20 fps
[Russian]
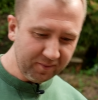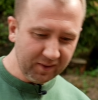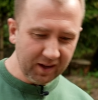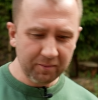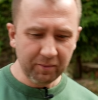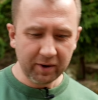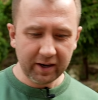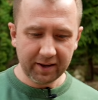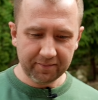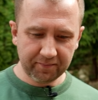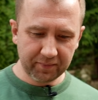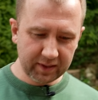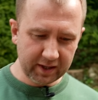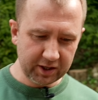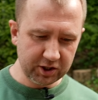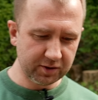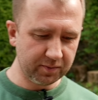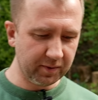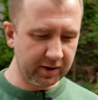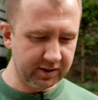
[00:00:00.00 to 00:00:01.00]
Мы,
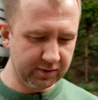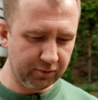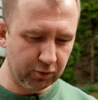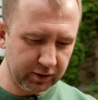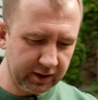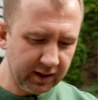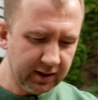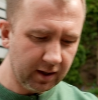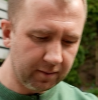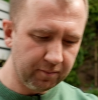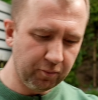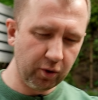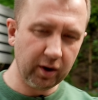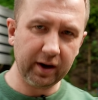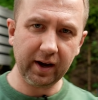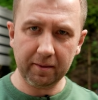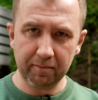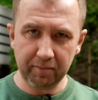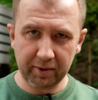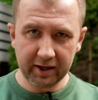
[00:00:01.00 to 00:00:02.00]
значит, смотрите, вот этот
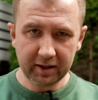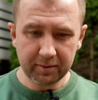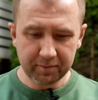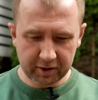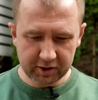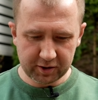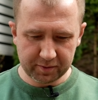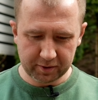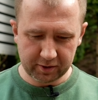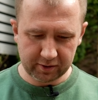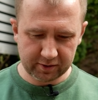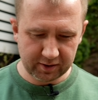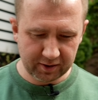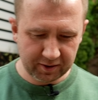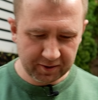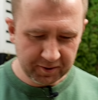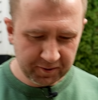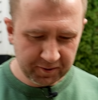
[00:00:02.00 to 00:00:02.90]
боекомплект, покажи, пожалуйста.